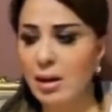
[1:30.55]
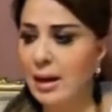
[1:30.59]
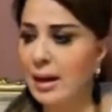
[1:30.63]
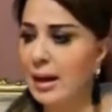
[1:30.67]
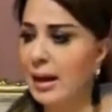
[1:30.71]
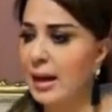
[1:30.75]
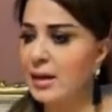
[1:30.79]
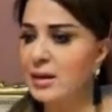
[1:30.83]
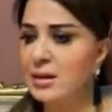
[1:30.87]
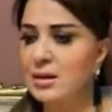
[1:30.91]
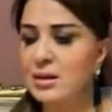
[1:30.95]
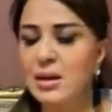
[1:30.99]

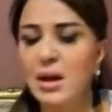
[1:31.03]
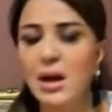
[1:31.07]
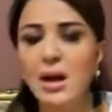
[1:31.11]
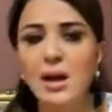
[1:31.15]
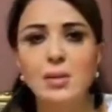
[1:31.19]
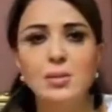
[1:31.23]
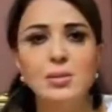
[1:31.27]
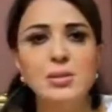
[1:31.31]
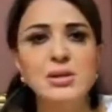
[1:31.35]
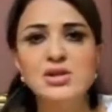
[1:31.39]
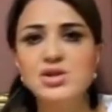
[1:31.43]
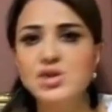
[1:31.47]
كان
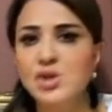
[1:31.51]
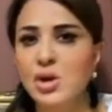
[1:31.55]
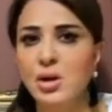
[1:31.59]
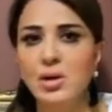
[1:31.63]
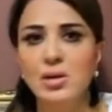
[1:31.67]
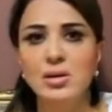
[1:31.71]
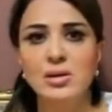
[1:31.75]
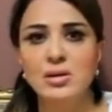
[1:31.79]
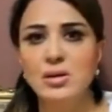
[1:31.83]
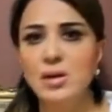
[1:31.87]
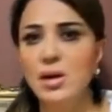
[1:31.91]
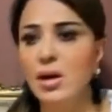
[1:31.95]
عندها ما
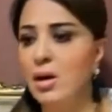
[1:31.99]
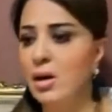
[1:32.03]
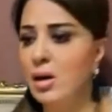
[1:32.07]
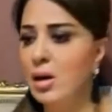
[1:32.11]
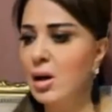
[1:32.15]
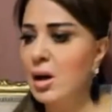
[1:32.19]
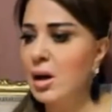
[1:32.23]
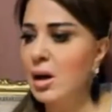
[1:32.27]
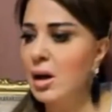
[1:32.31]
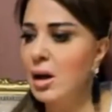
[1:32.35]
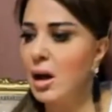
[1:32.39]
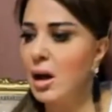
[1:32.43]
شاء الله